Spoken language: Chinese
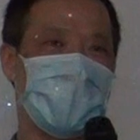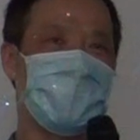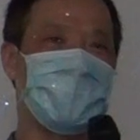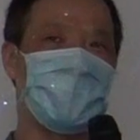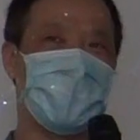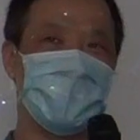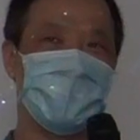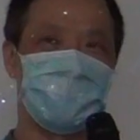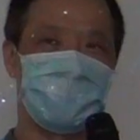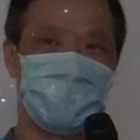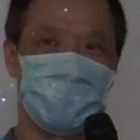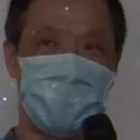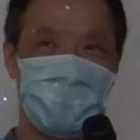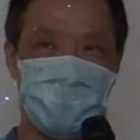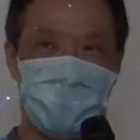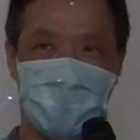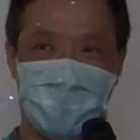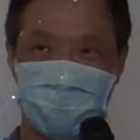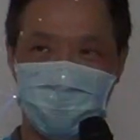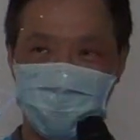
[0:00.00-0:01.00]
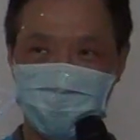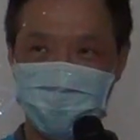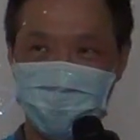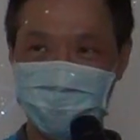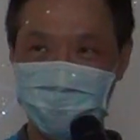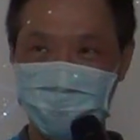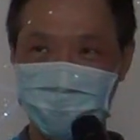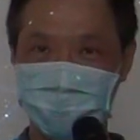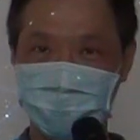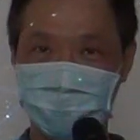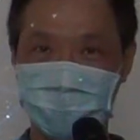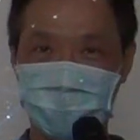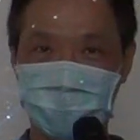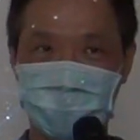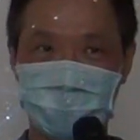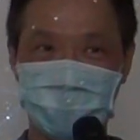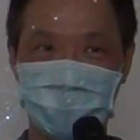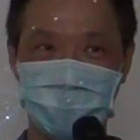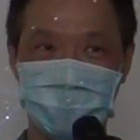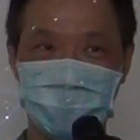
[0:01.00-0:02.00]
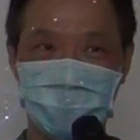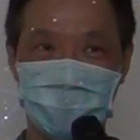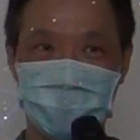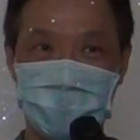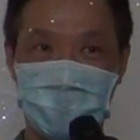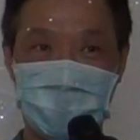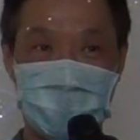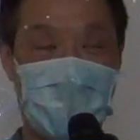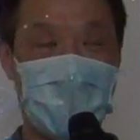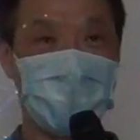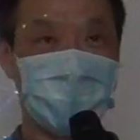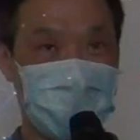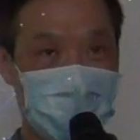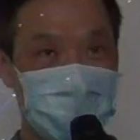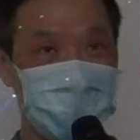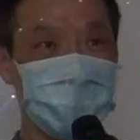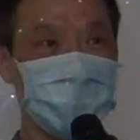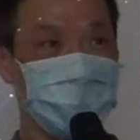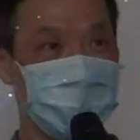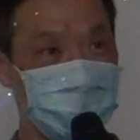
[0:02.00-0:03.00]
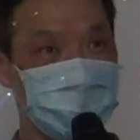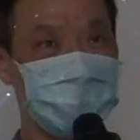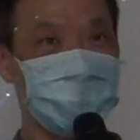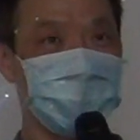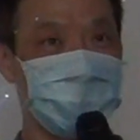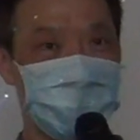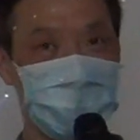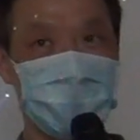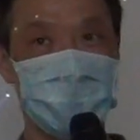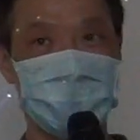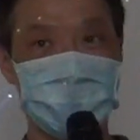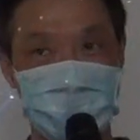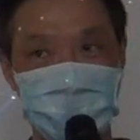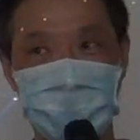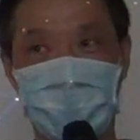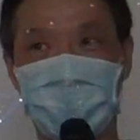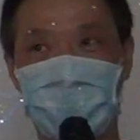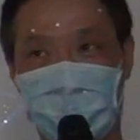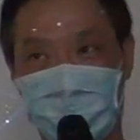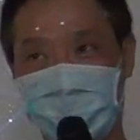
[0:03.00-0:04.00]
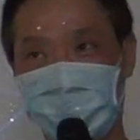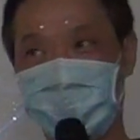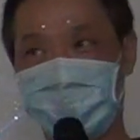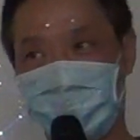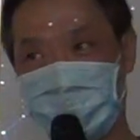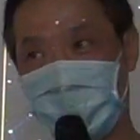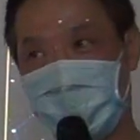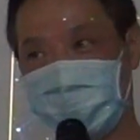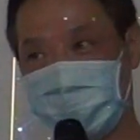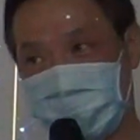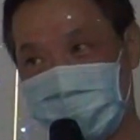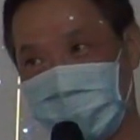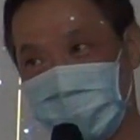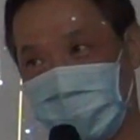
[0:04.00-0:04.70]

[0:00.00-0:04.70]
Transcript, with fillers: 一本书里面？哪？他那个金庸很多书啊。